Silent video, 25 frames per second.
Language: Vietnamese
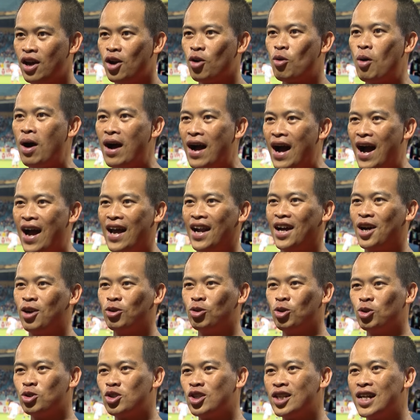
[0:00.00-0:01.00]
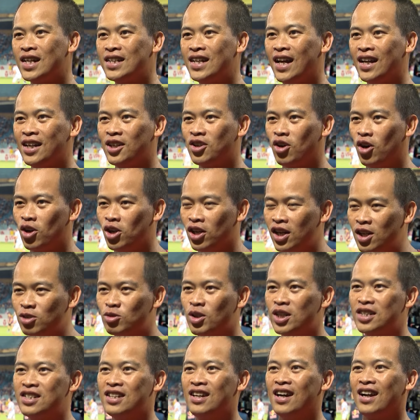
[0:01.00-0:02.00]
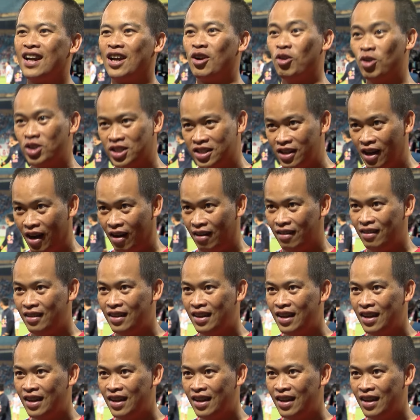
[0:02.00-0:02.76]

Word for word: Quang Hải là cầu thủ xuất sắc nhất, còn Lương Xuân Trường là đội trưởng.